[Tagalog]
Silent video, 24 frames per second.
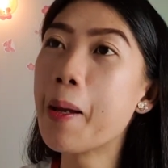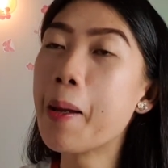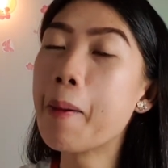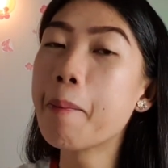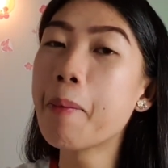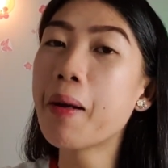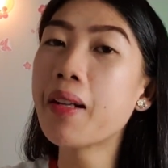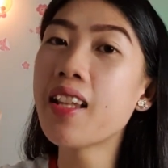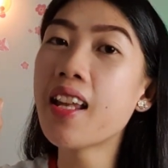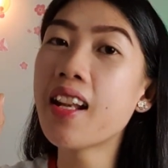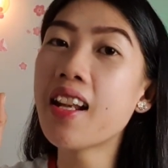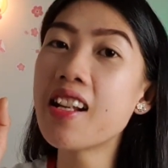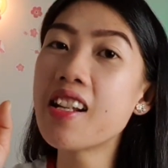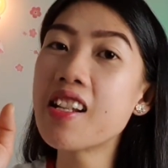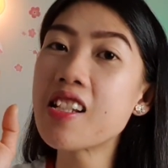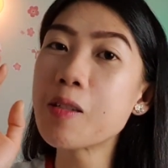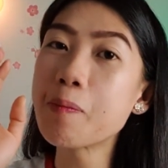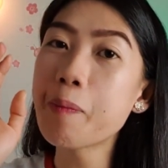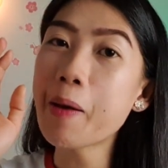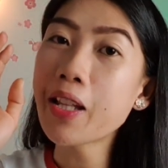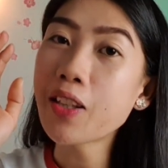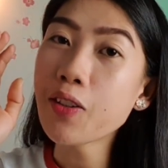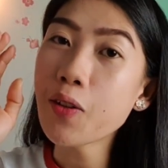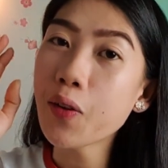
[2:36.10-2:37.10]
pag
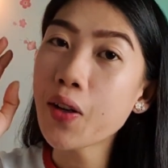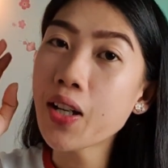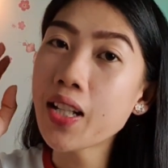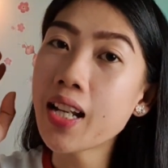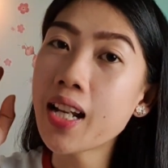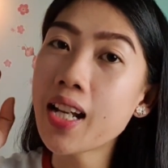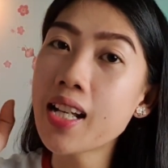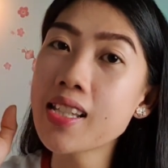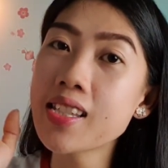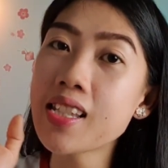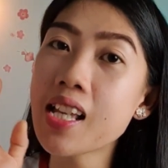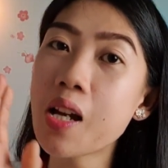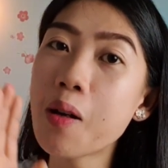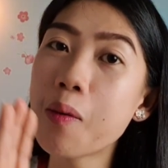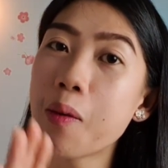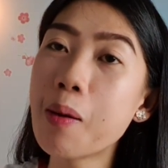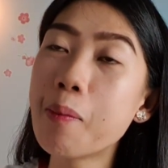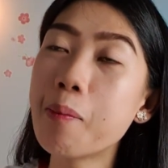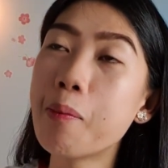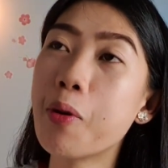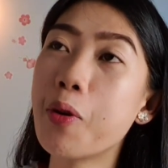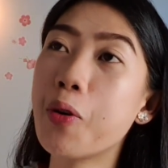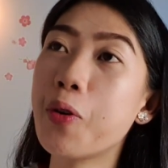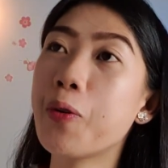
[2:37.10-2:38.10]
nirerespeto ka ng asawa
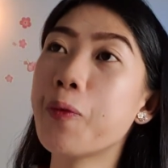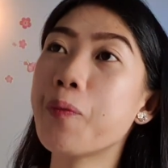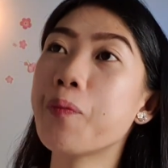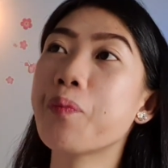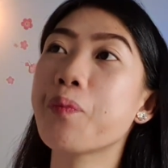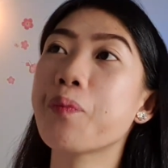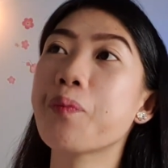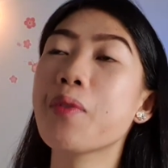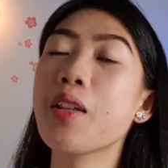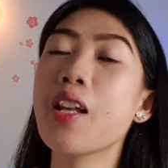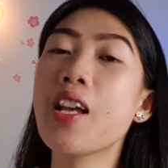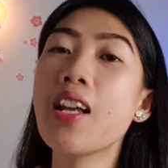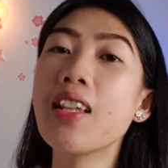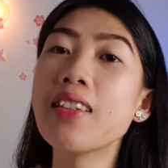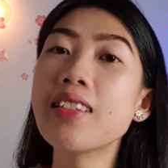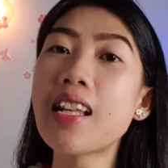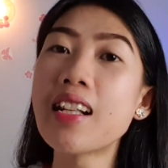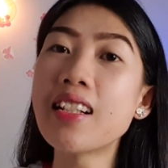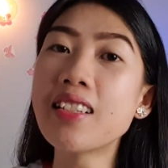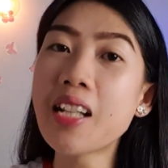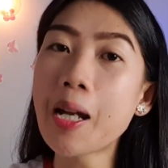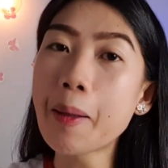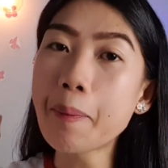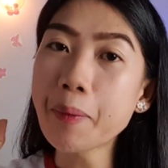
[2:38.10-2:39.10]
mo,
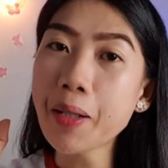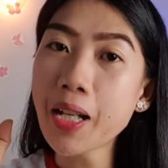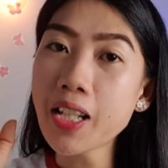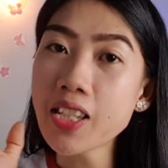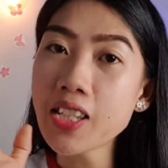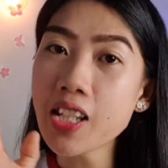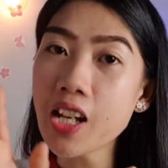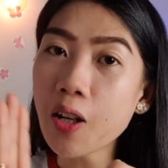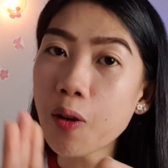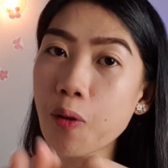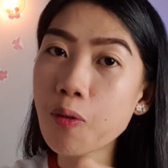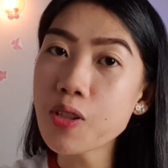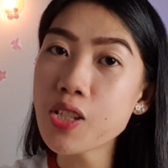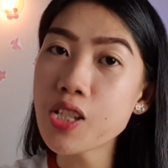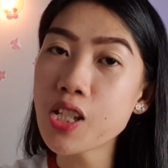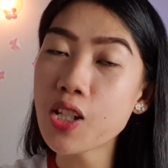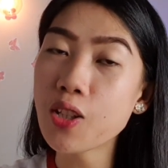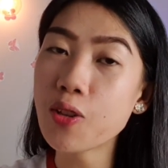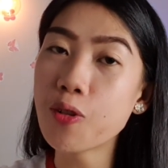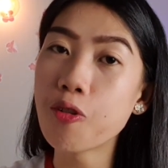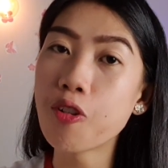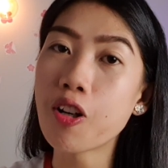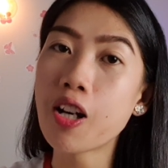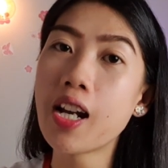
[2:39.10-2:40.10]
tanggap ka niya kung
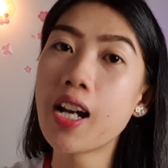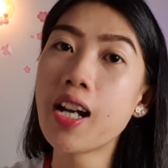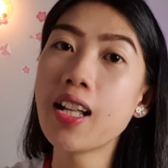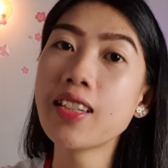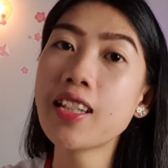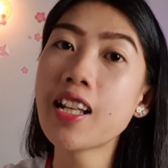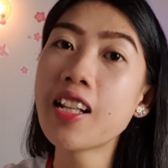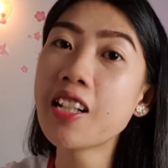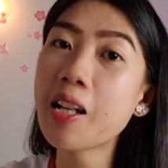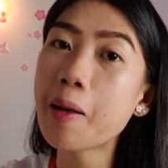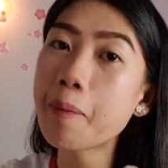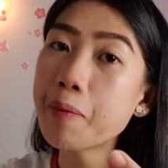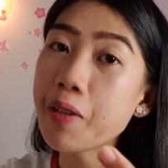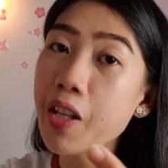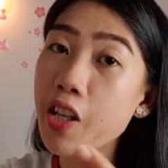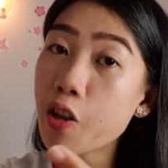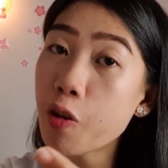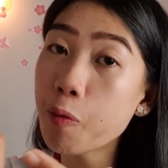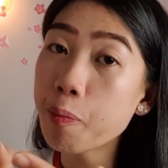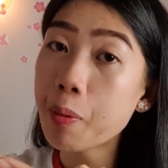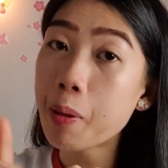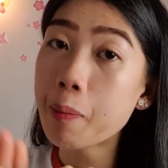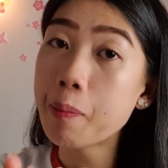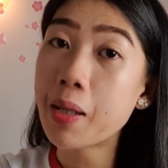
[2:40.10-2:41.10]
sino ka, tanggap
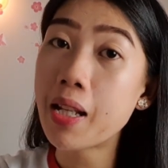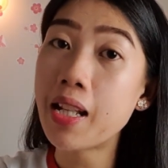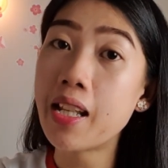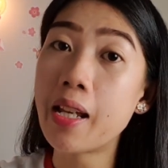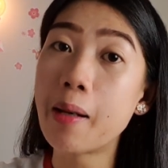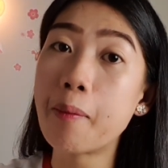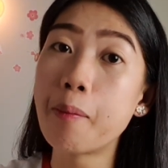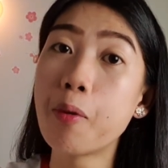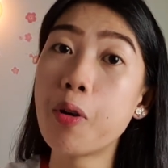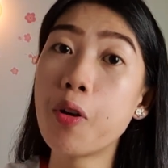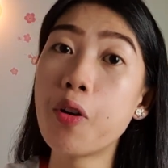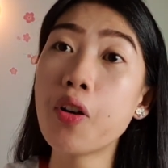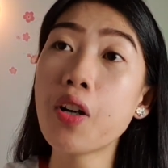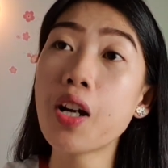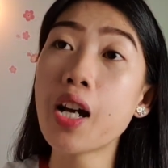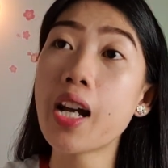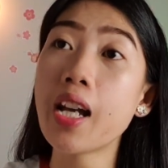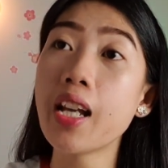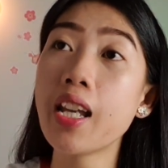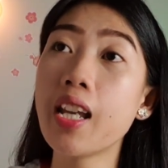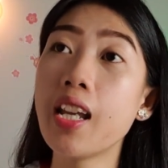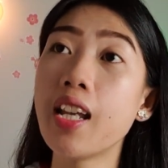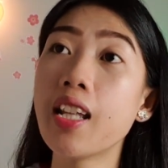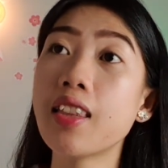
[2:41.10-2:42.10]
niya yung pamilya mo
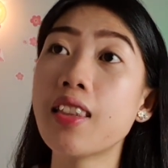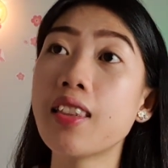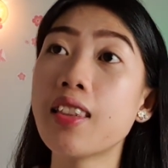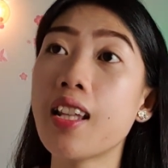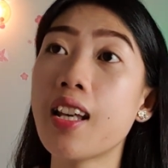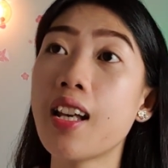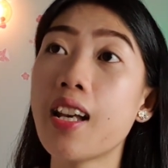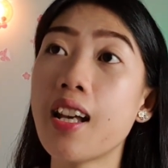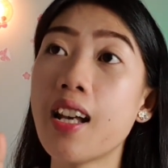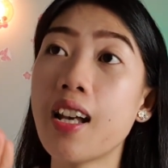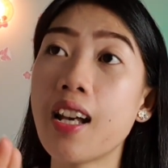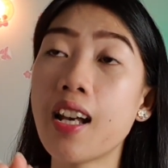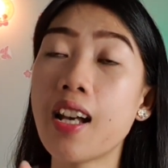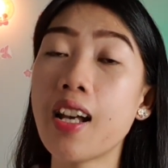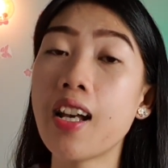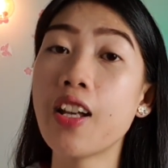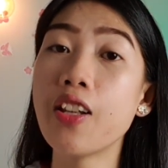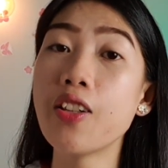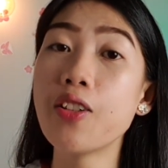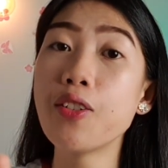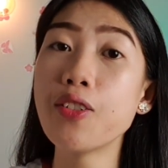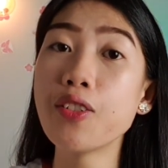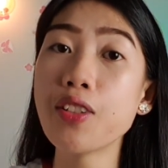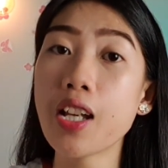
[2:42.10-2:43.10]
kahit uh,
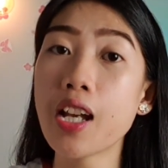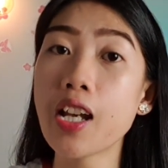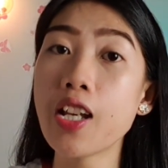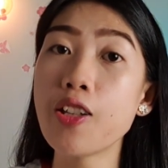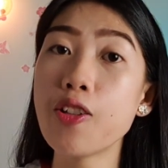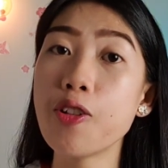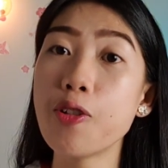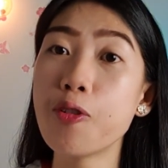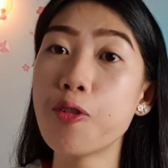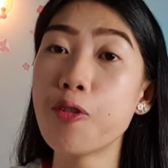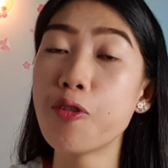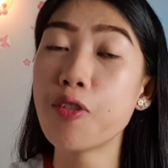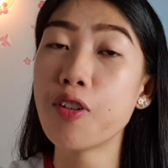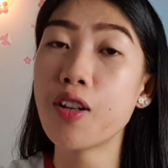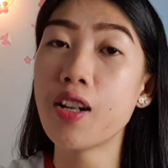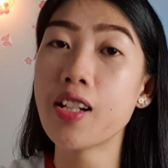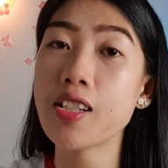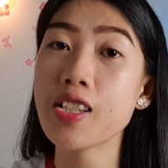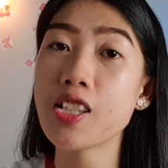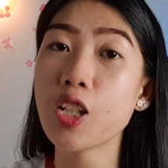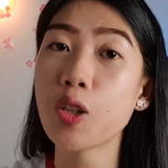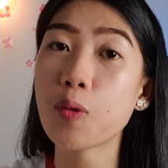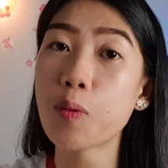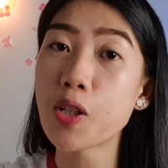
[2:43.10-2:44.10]
yun nga yung uh,
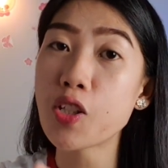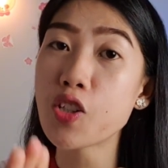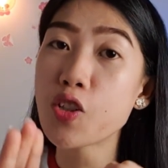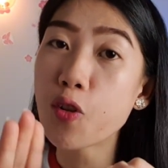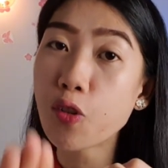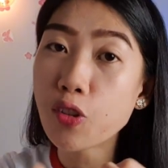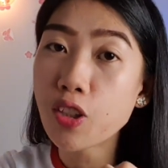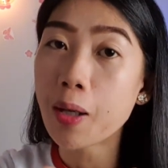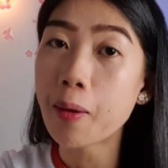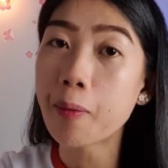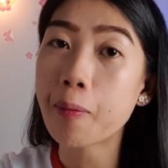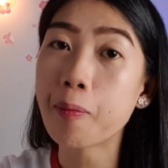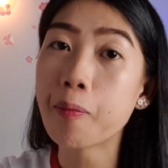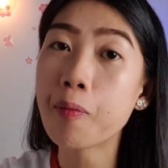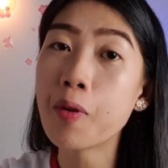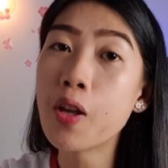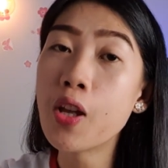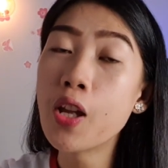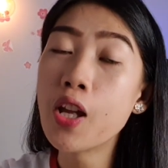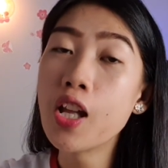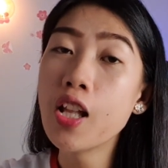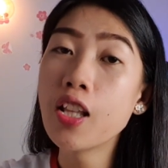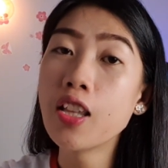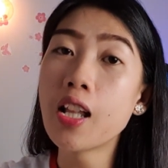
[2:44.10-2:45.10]
sitwasyon ng
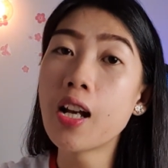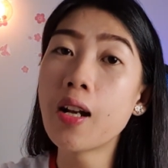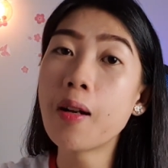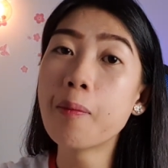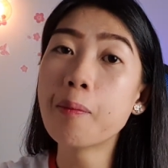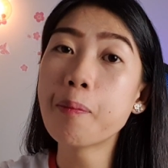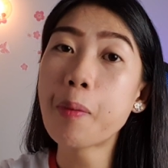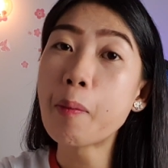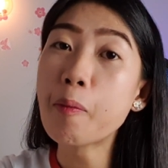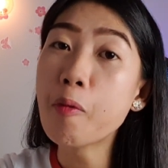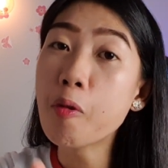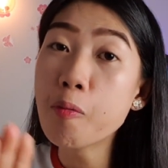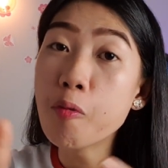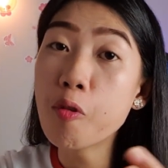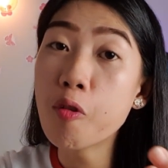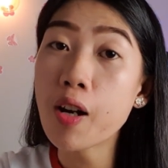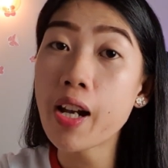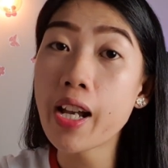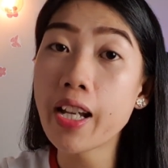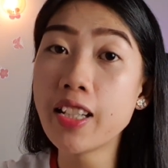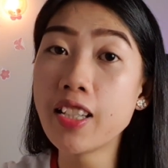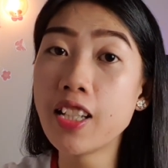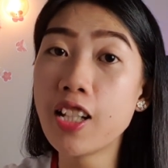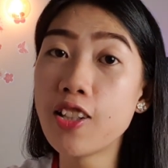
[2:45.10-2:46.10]
ng
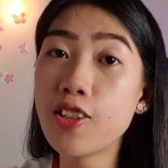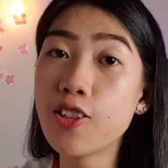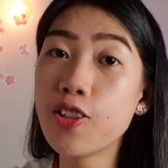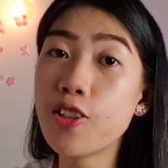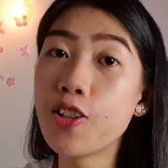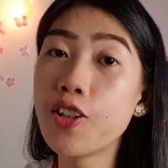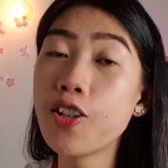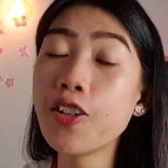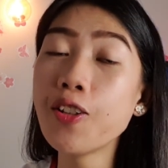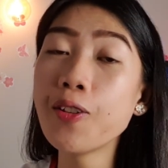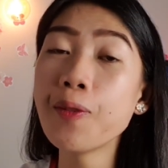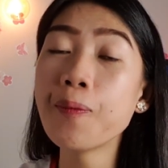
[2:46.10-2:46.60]
pamumuhay ninyo.